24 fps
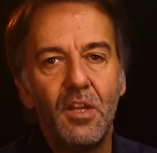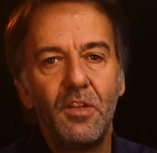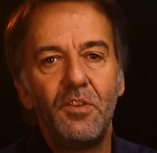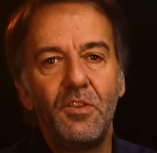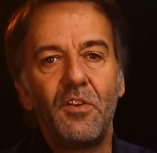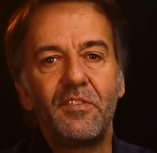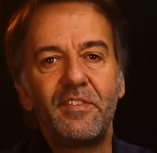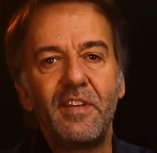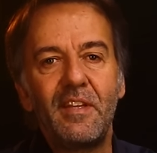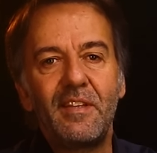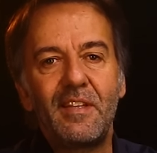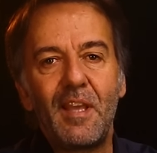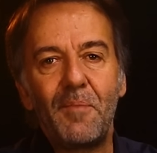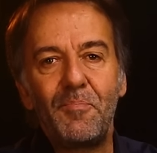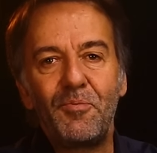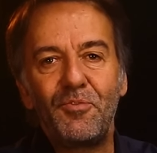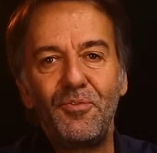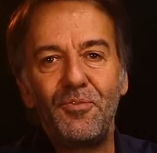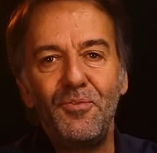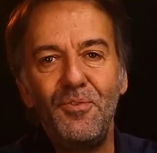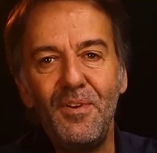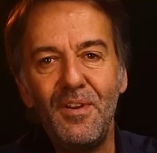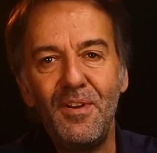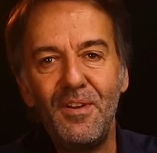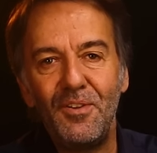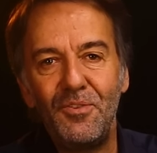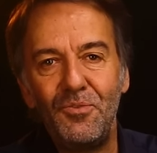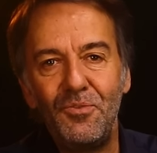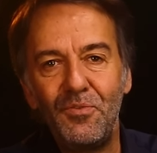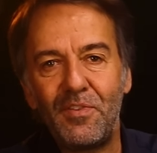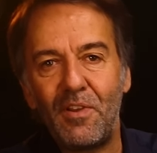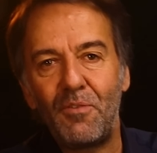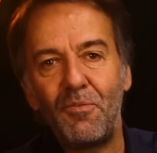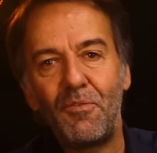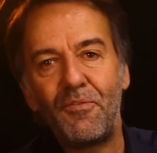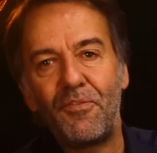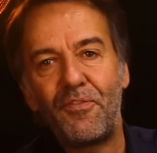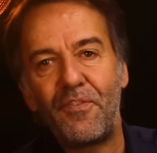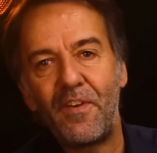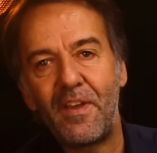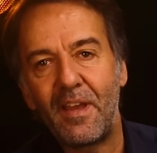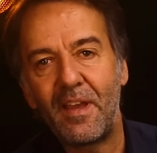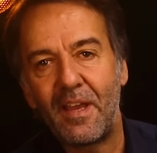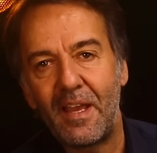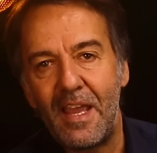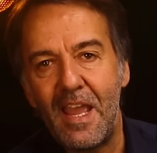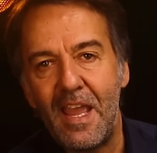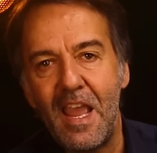Dans cette capsule, nous allons
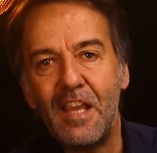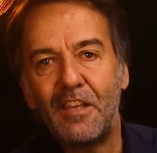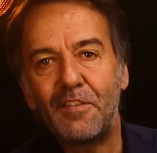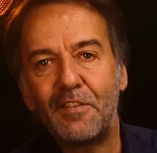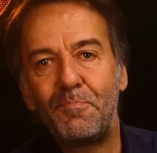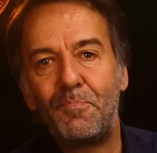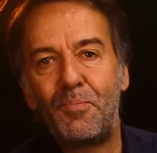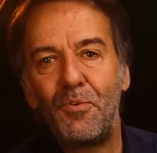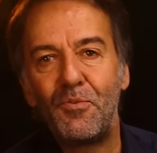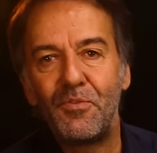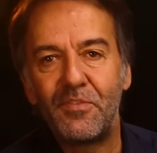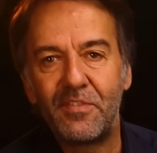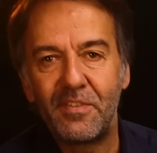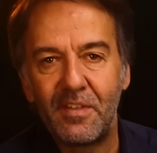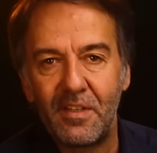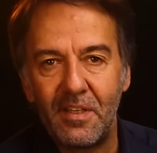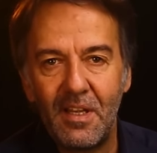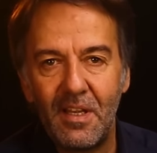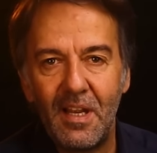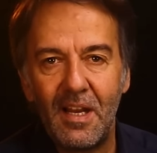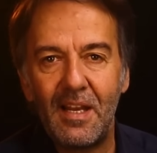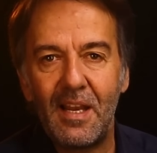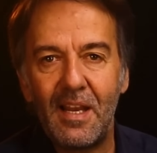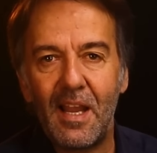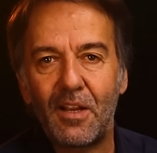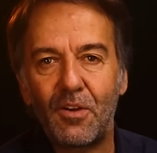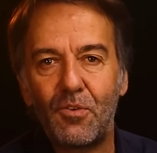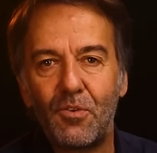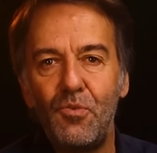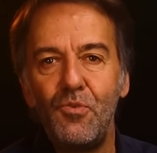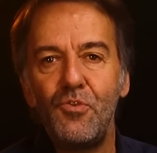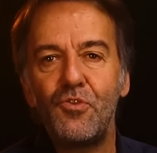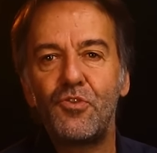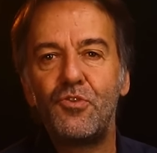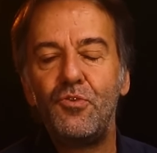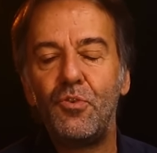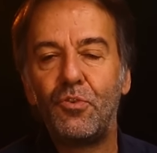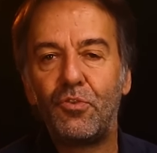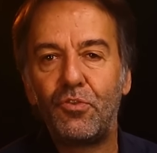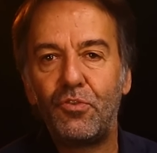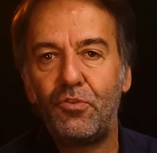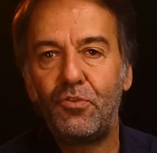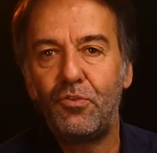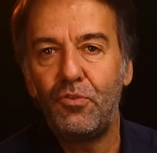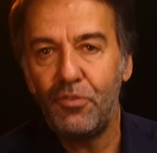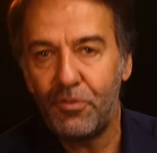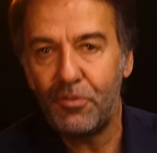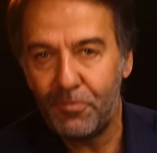faire exploser la couche de
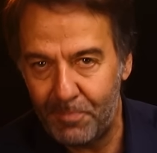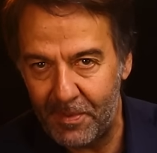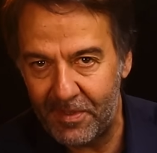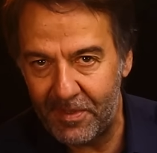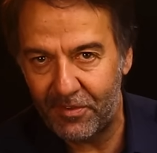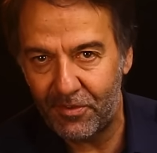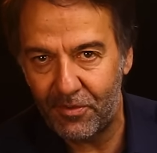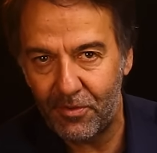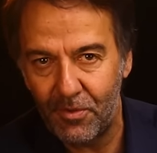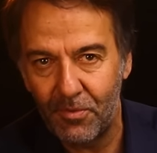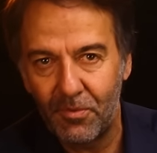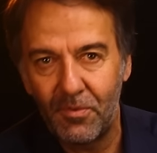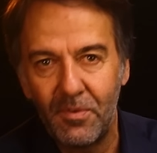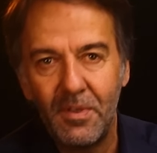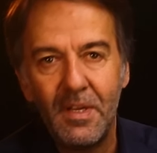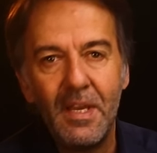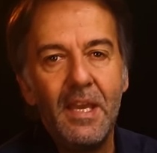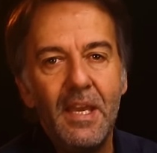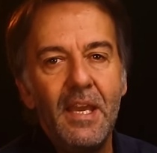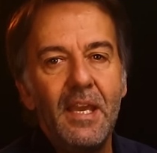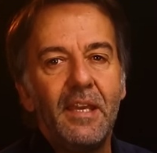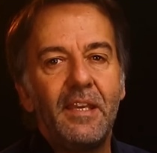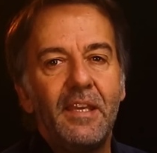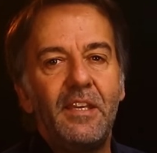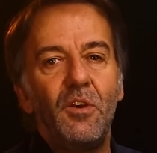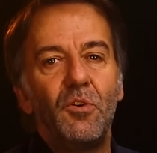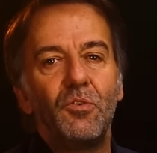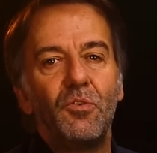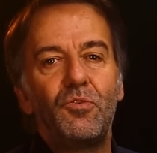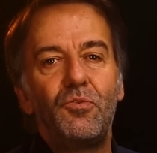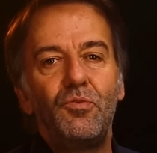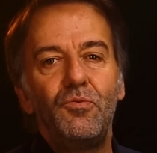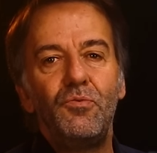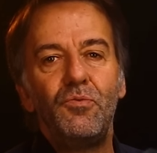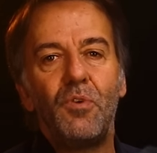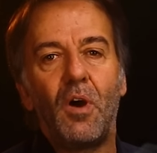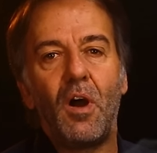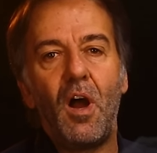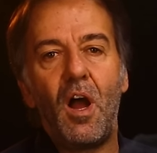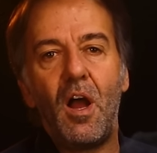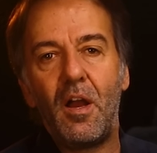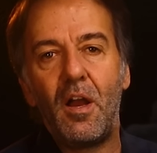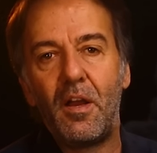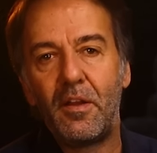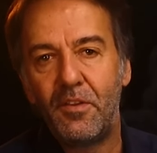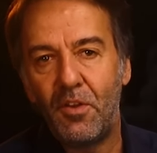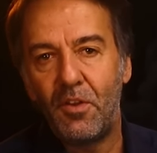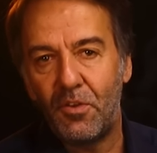suspicion qui entoure
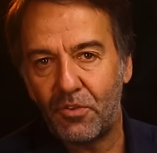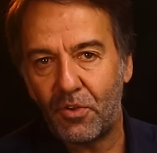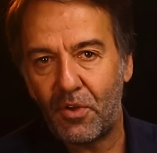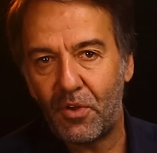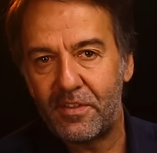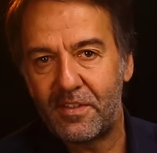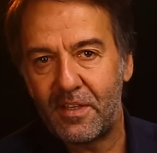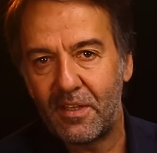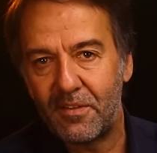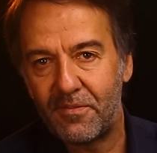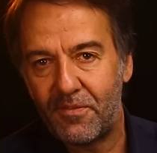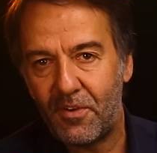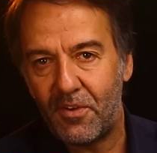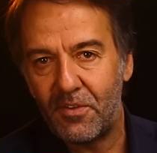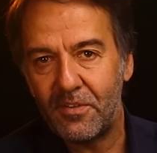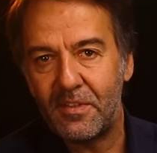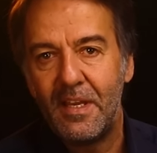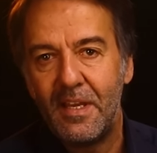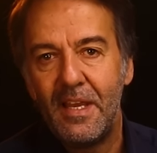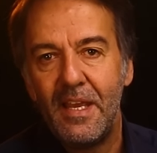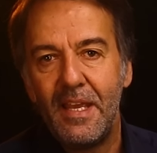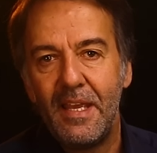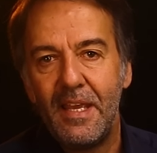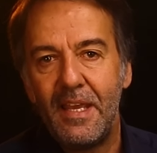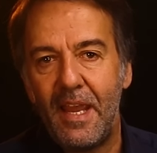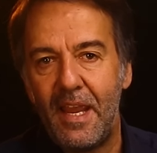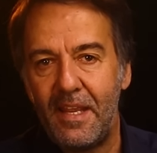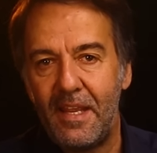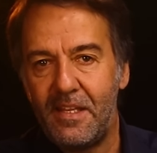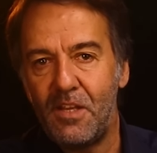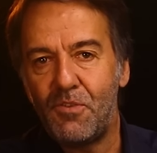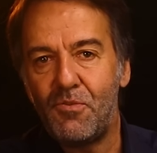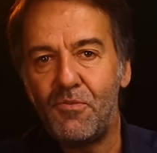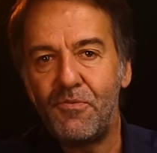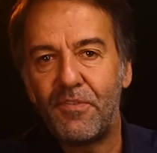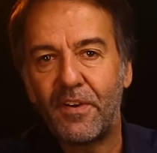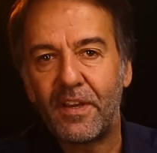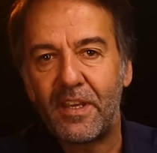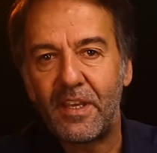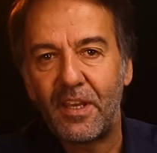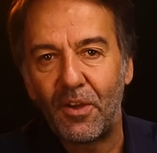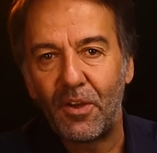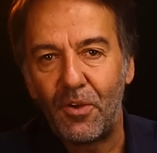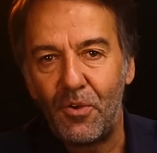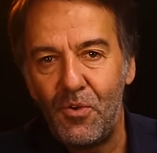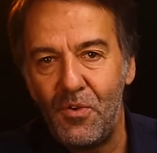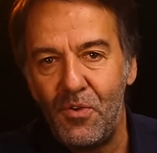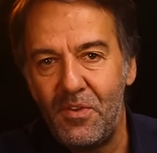un entretien de vente et
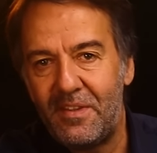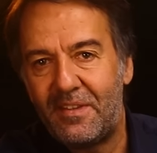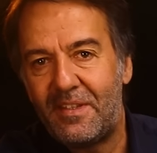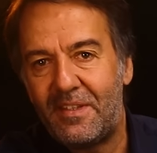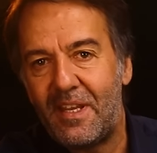découvrir une